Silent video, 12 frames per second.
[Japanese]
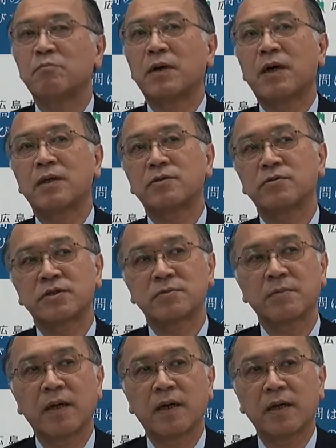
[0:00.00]
まあ、広
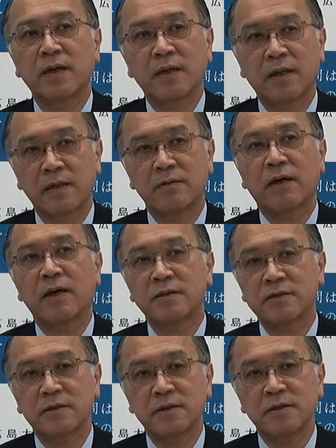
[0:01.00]
島からの
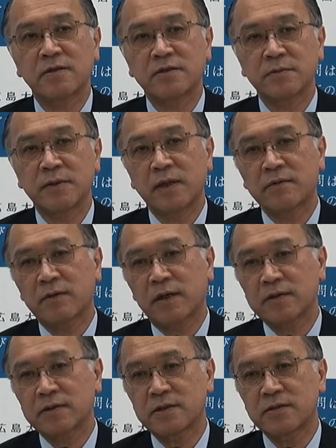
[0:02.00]
発信、広島大学の
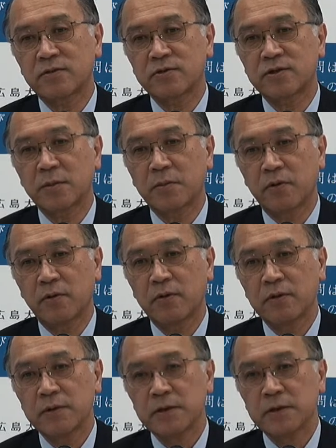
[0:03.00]
発信としても、
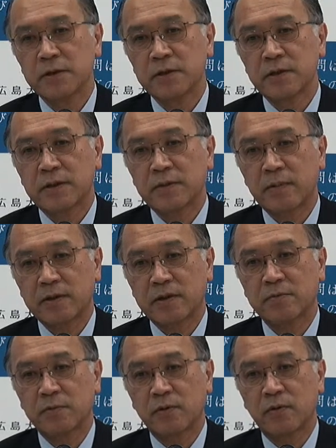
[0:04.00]

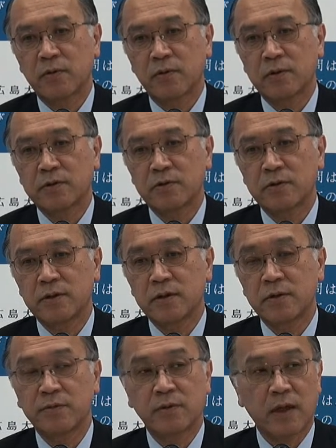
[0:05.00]
私も非常に意
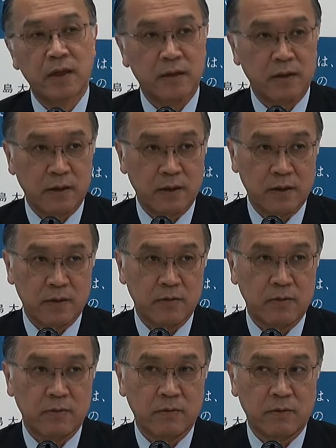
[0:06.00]
義深い、えー、あ
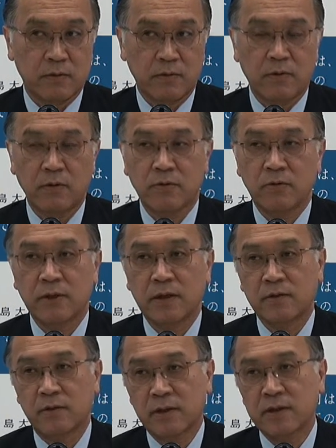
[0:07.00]
のこの行動
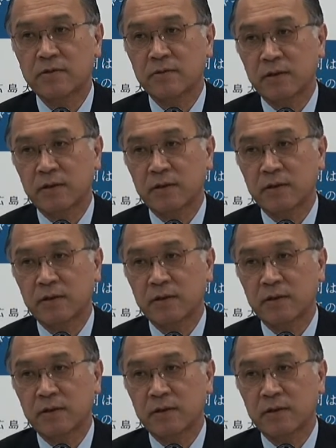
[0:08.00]
だと、活